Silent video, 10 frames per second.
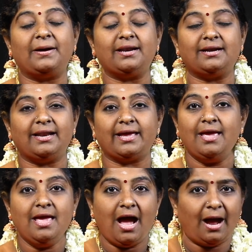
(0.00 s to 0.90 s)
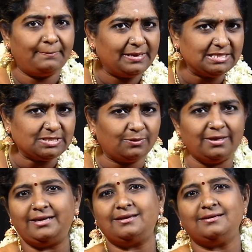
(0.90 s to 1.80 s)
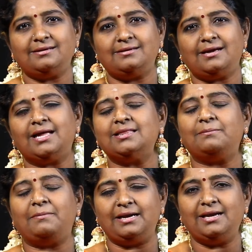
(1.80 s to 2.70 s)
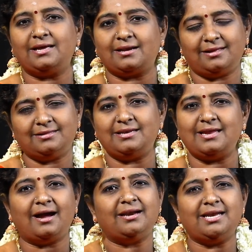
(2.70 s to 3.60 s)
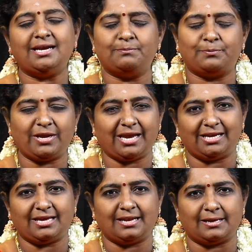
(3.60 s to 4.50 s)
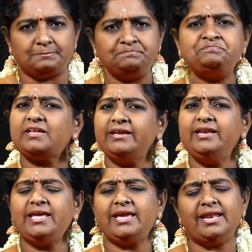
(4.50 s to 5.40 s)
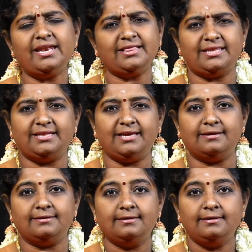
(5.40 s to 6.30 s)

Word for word: பாருங்களேன் அப்படின்னு சொல்லிட்டு அந்த மன்னர் அந்த ஞானியிடம் போய் கேட்கிறார் இன்னைக்கு என்ன திதின்னு